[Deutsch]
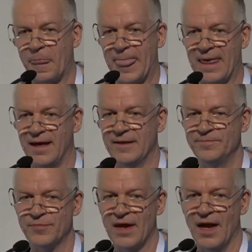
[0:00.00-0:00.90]
Ja.
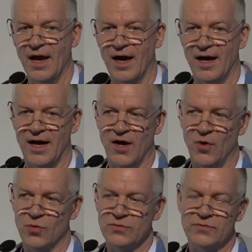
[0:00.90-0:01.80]
Äh,
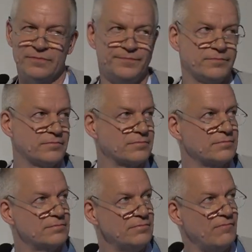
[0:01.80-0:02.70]
und
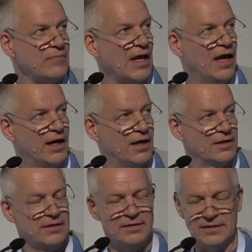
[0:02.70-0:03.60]
äh,
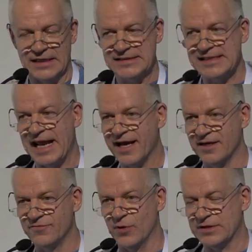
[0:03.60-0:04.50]
das ist ein
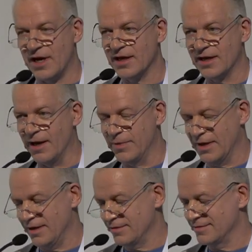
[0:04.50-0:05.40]
eigener Vortrag,
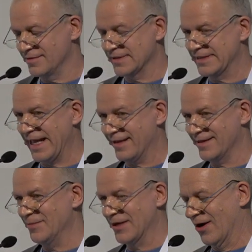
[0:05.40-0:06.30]
aber das Leid
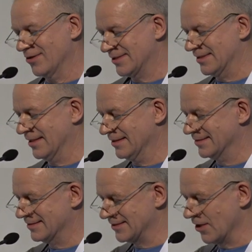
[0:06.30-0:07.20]
nehme ich raus. Ja?
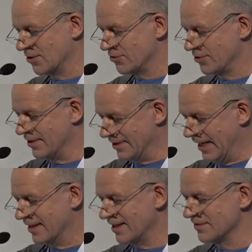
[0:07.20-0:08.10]
Das ist auch
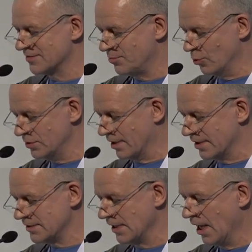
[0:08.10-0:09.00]
endlich was
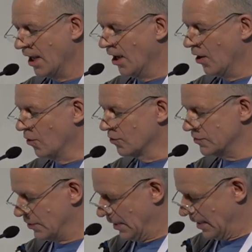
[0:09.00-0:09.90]
Bunteres.
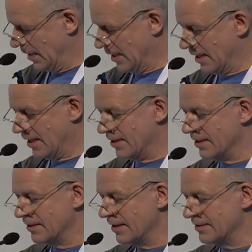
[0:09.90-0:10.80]
Und äh,
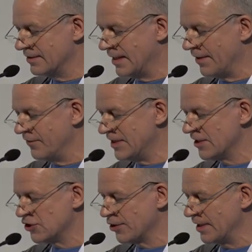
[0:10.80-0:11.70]
der
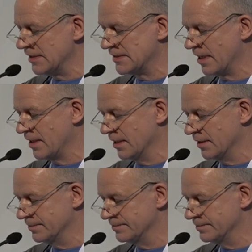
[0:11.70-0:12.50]
wichtige Schritt ist der hier.